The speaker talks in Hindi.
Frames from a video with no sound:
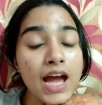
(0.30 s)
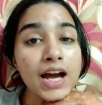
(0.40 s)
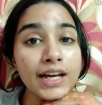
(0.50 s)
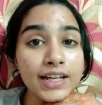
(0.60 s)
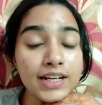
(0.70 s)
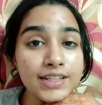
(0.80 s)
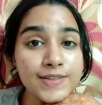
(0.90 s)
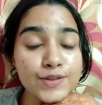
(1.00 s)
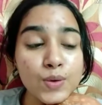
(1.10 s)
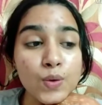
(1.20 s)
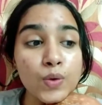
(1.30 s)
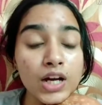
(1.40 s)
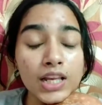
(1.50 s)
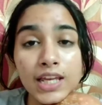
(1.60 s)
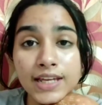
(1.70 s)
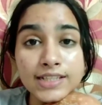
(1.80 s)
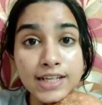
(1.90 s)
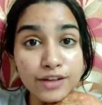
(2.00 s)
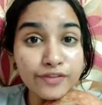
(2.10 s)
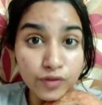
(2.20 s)
हाय गाइस सो कल है
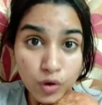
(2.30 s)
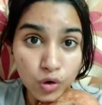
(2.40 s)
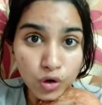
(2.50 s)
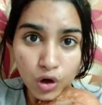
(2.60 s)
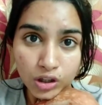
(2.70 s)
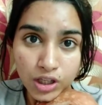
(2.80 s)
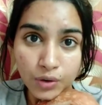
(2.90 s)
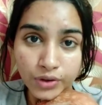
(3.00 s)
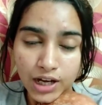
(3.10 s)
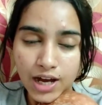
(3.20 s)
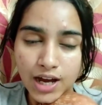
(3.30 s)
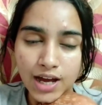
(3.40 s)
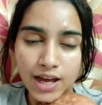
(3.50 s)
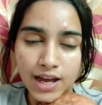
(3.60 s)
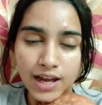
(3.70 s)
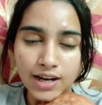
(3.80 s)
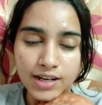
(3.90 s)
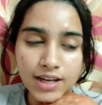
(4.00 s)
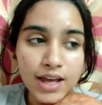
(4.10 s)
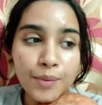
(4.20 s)
डे फोर लॉकडाउन का एंड
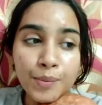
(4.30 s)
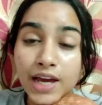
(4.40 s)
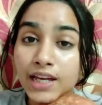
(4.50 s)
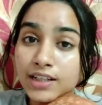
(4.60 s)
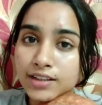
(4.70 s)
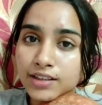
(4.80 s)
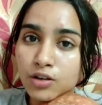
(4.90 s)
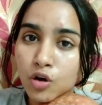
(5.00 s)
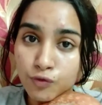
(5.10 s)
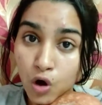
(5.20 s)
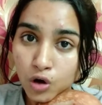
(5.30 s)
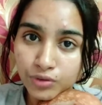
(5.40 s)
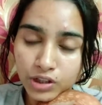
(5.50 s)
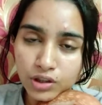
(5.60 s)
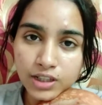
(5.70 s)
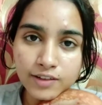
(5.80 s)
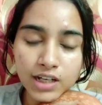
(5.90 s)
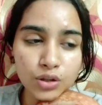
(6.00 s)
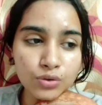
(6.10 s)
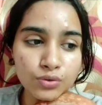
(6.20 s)
मैं कल ब्लॉग वीडियो करने
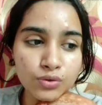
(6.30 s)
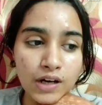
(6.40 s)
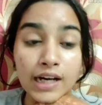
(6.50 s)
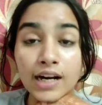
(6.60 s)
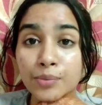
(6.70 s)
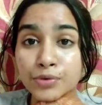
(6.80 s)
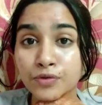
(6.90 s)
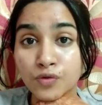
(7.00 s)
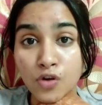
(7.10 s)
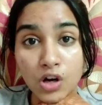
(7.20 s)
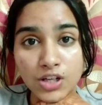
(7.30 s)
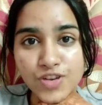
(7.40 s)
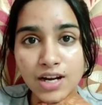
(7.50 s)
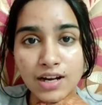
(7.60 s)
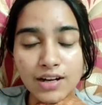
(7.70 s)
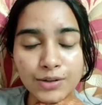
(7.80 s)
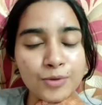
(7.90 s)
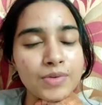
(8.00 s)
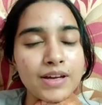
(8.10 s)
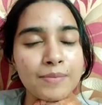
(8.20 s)
वाली हूँ अगर आपको वो ब्लॉग अच्छा लगा तो
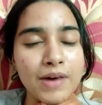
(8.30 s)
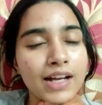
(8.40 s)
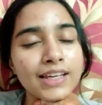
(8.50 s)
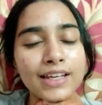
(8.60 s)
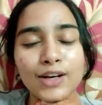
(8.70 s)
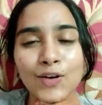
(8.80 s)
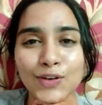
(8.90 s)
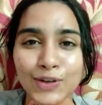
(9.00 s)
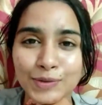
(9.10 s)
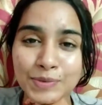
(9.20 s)
मैं बाकी के लॉकडाउन